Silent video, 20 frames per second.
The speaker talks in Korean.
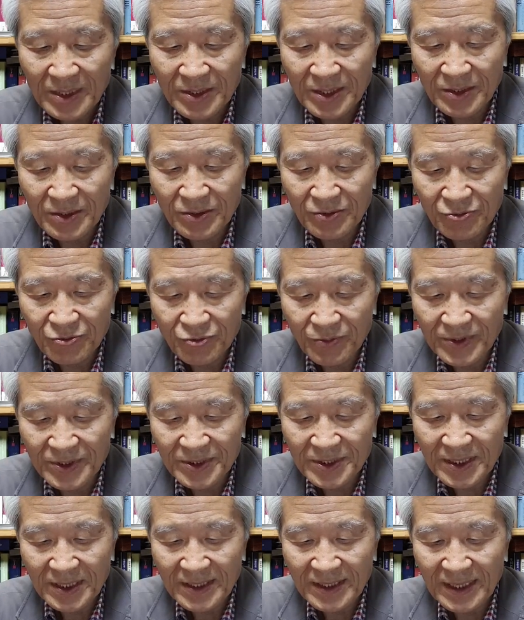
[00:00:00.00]
이두
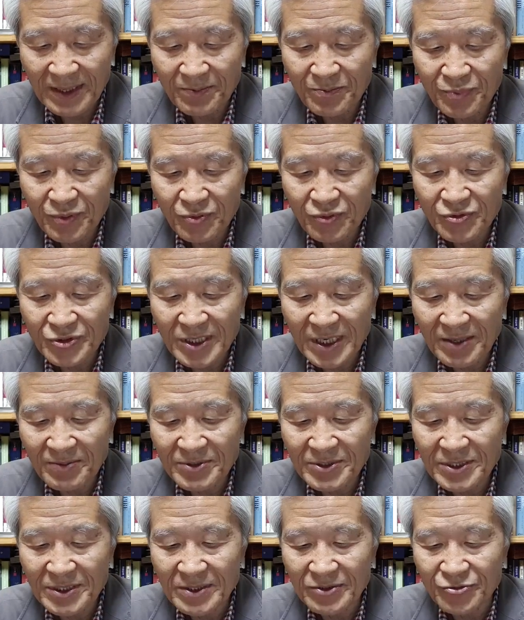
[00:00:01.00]
번째,
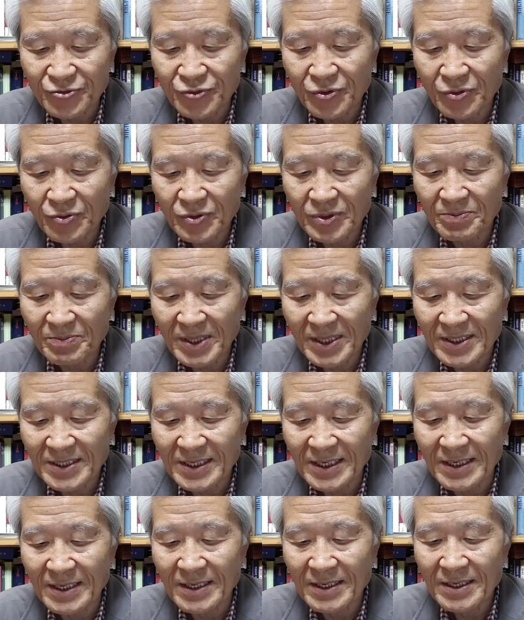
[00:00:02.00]
남북군사합의서는 수도권
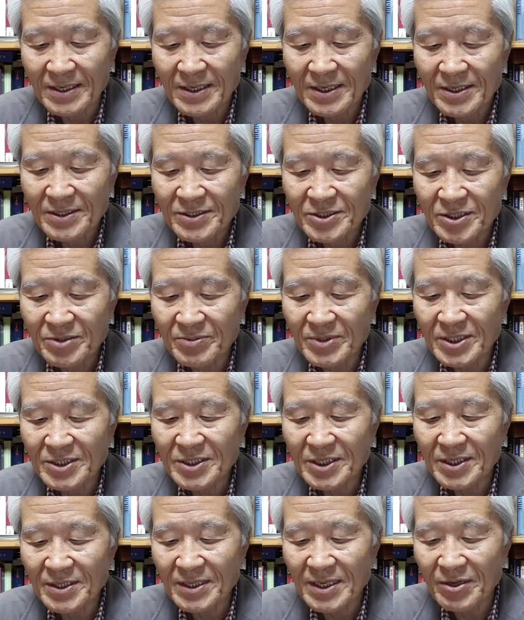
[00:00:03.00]
방어에
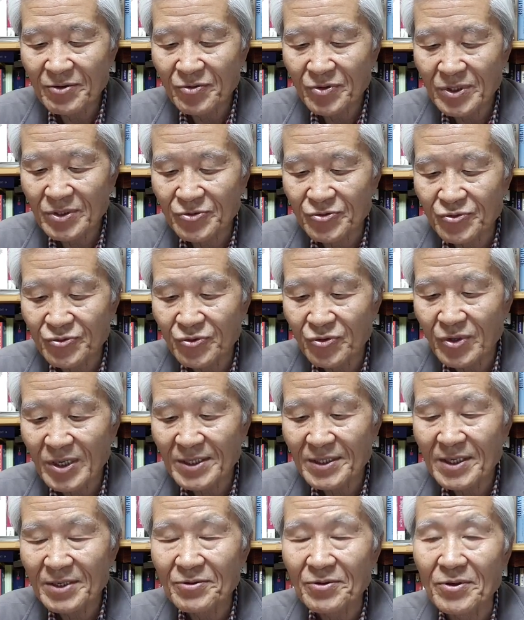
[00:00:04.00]
치명적인 내용이
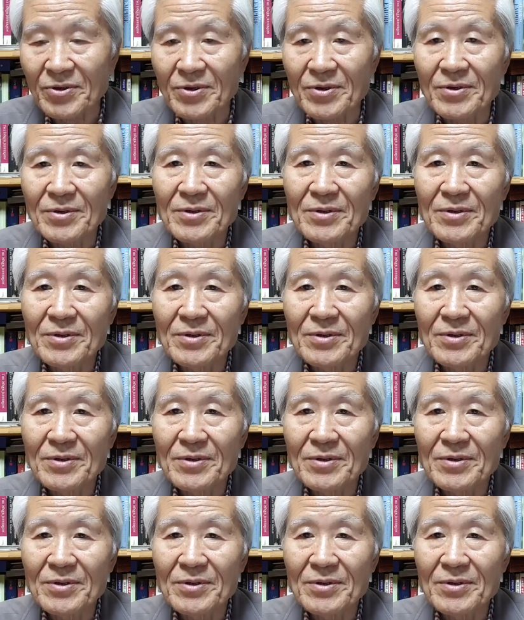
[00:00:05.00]
수두룩한데도